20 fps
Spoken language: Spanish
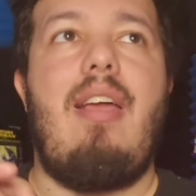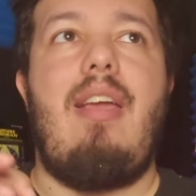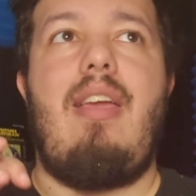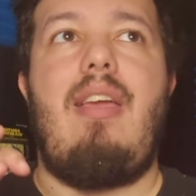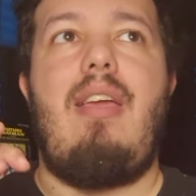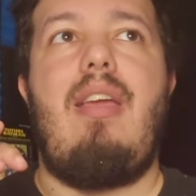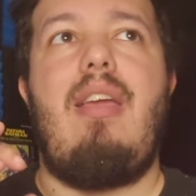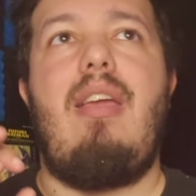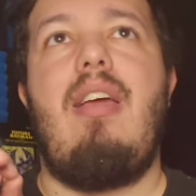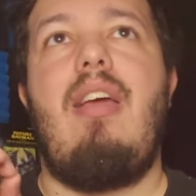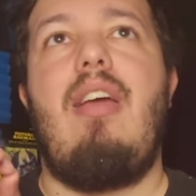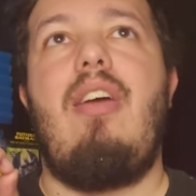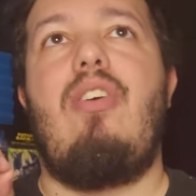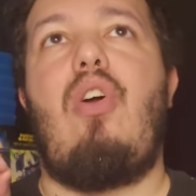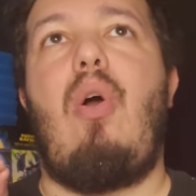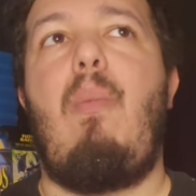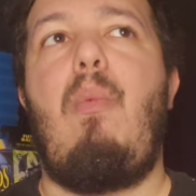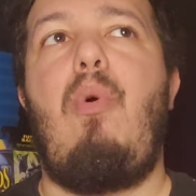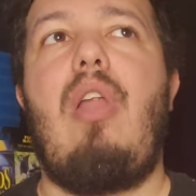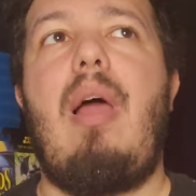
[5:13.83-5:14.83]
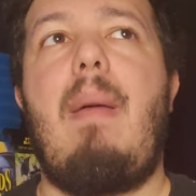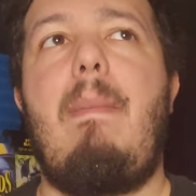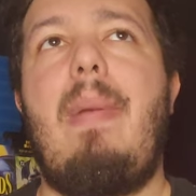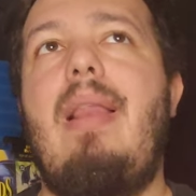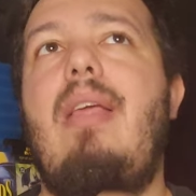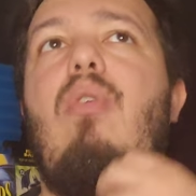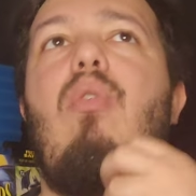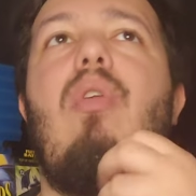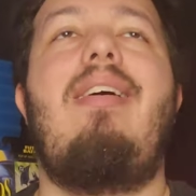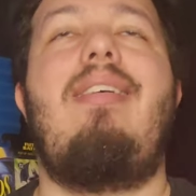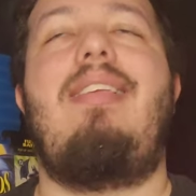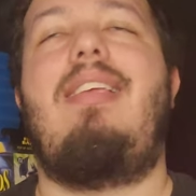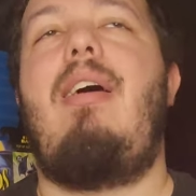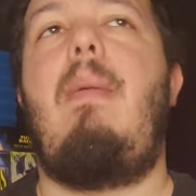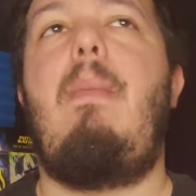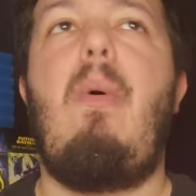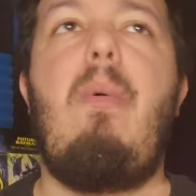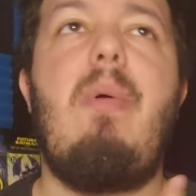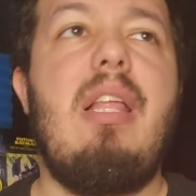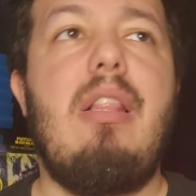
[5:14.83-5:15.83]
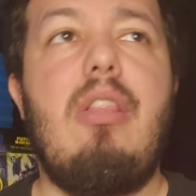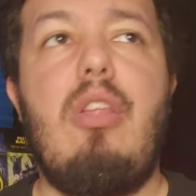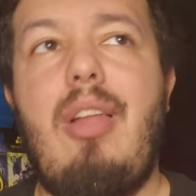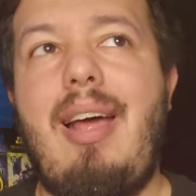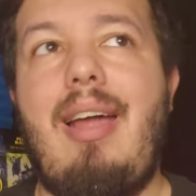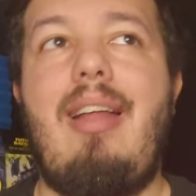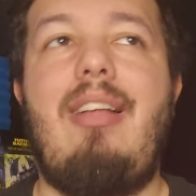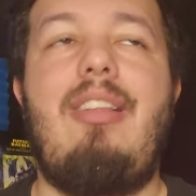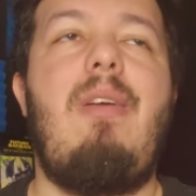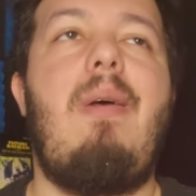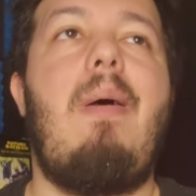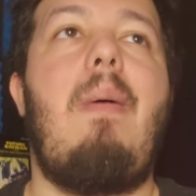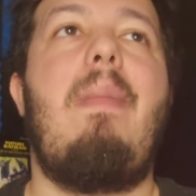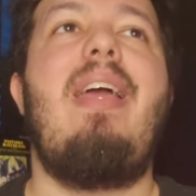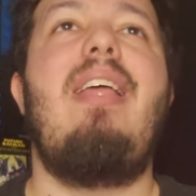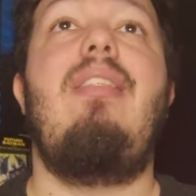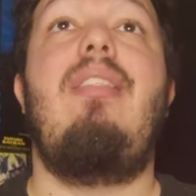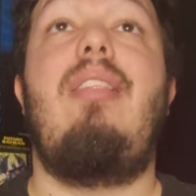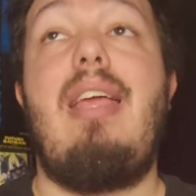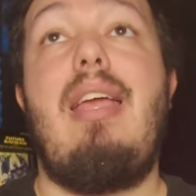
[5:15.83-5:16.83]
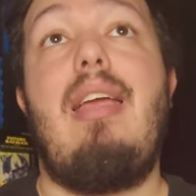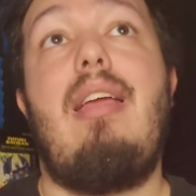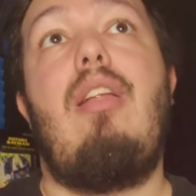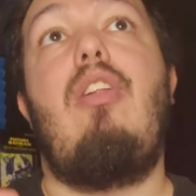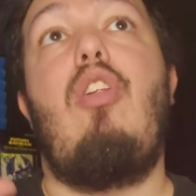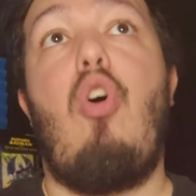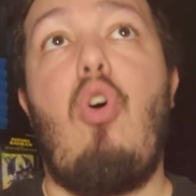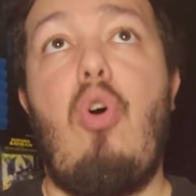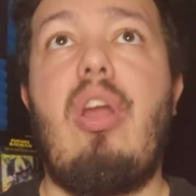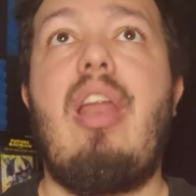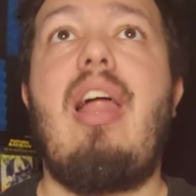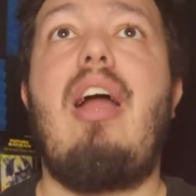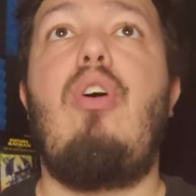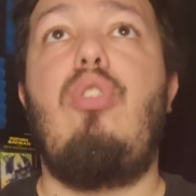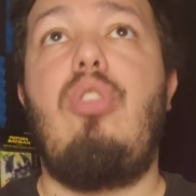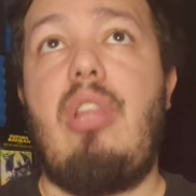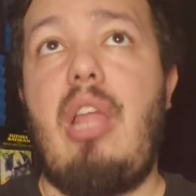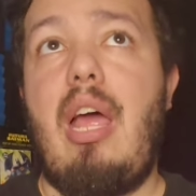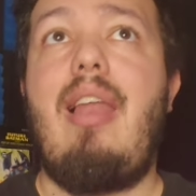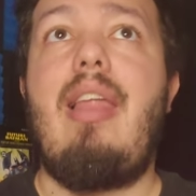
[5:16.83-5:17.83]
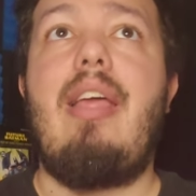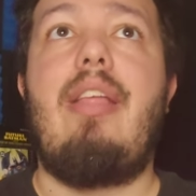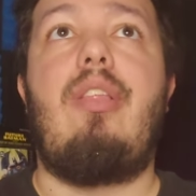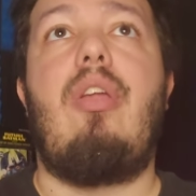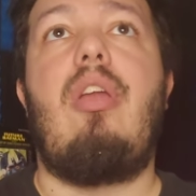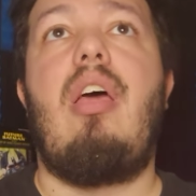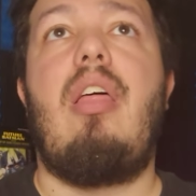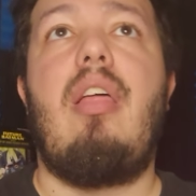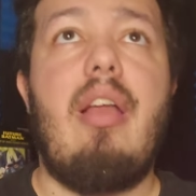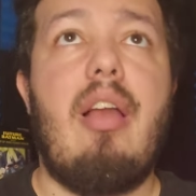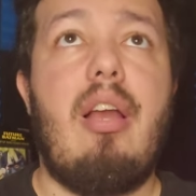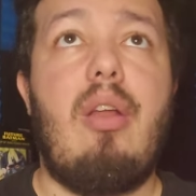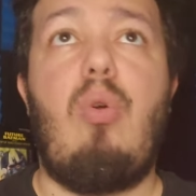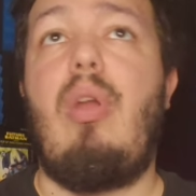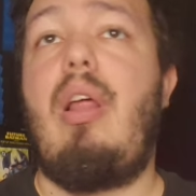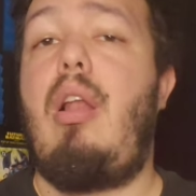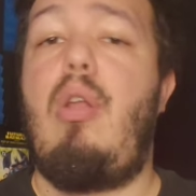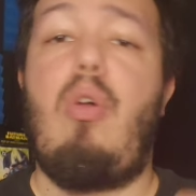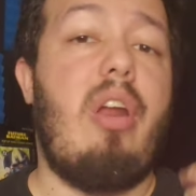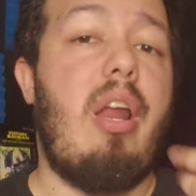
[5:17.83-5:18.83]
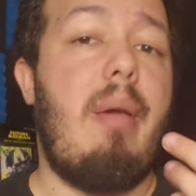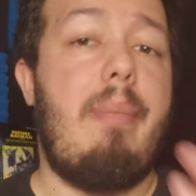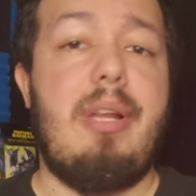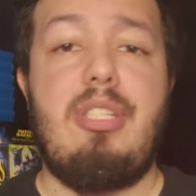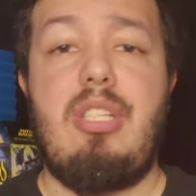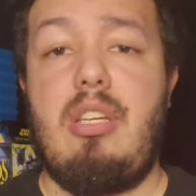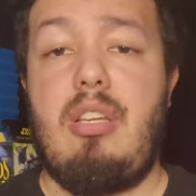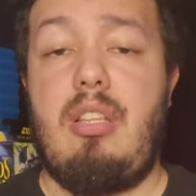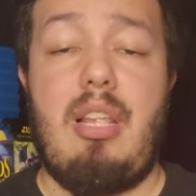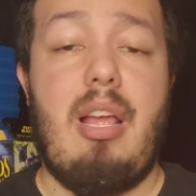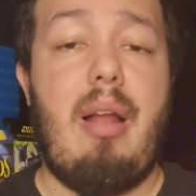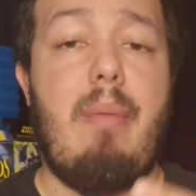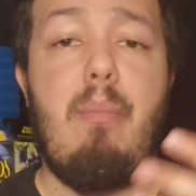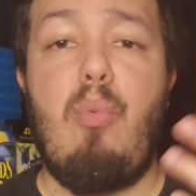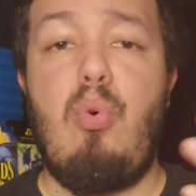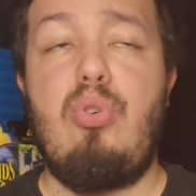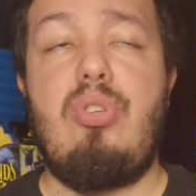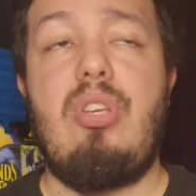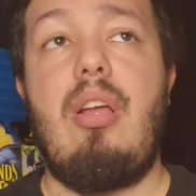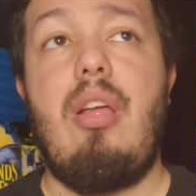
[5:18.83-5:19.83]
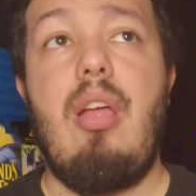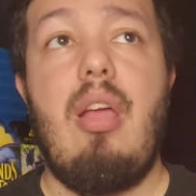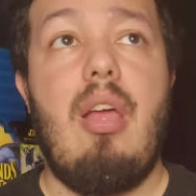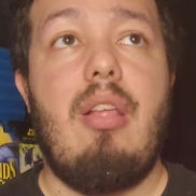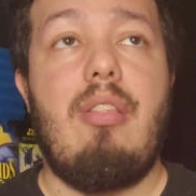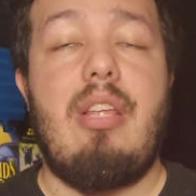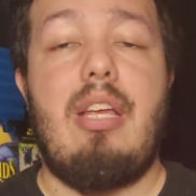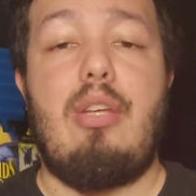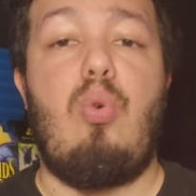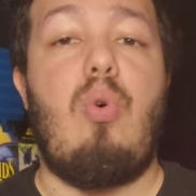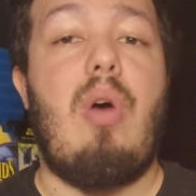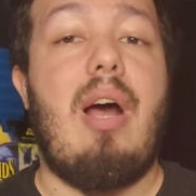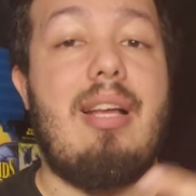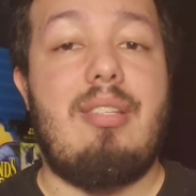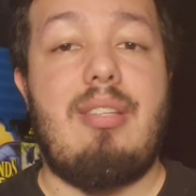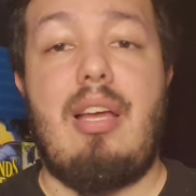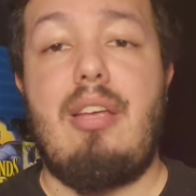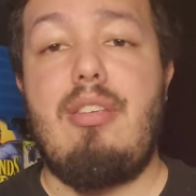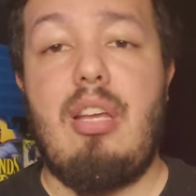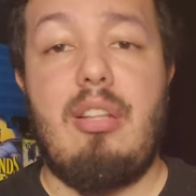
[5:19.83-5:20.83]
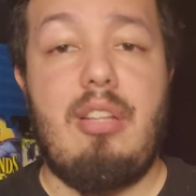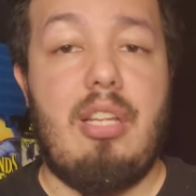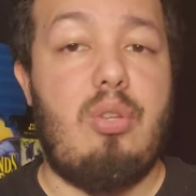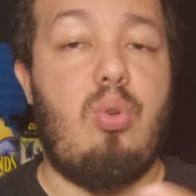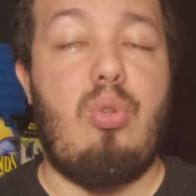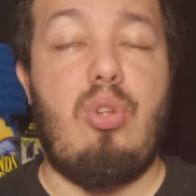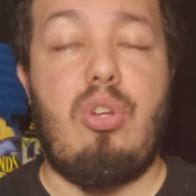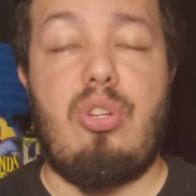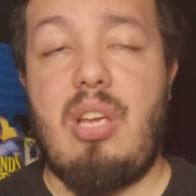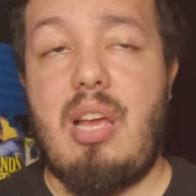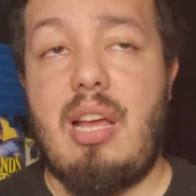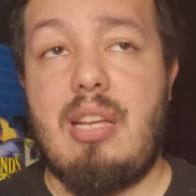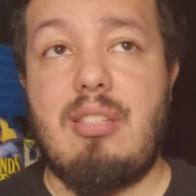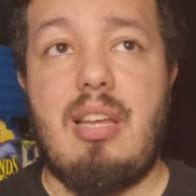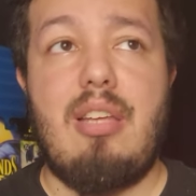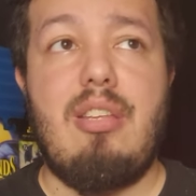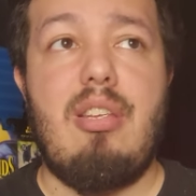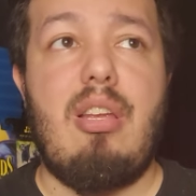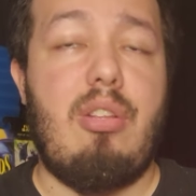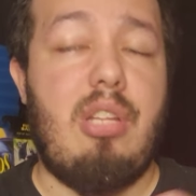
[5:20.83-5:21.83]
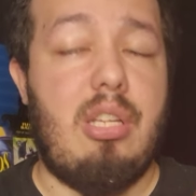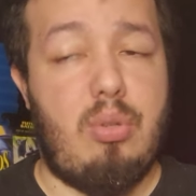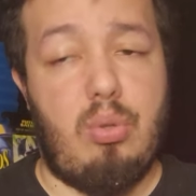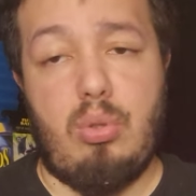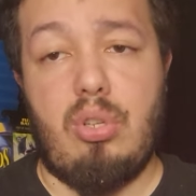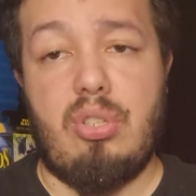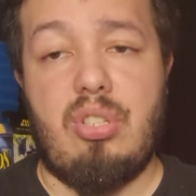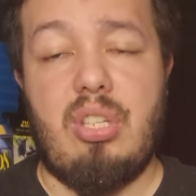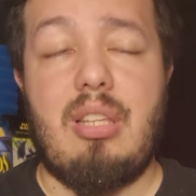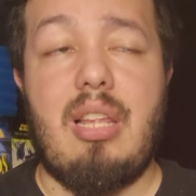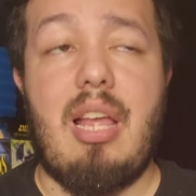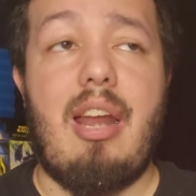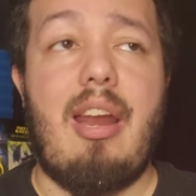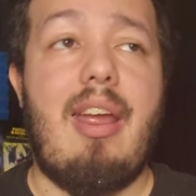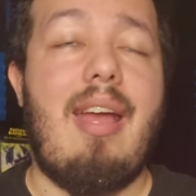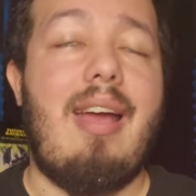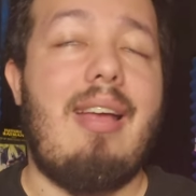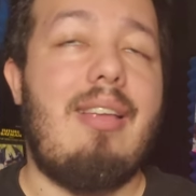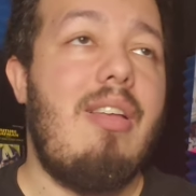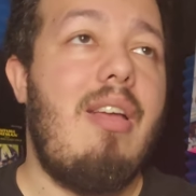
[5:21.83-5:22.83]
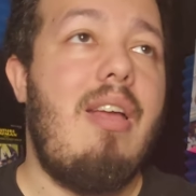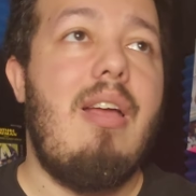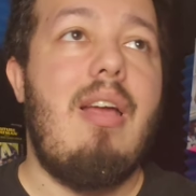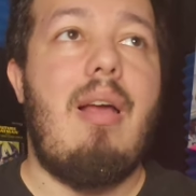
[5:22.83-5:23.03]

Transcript: y cómo la película se va moviendo narrativamente y logra contar la historia de Hércules, logra presentar muchas de sus hazañas, de sus 12 hazañas, de sus 12 tareas,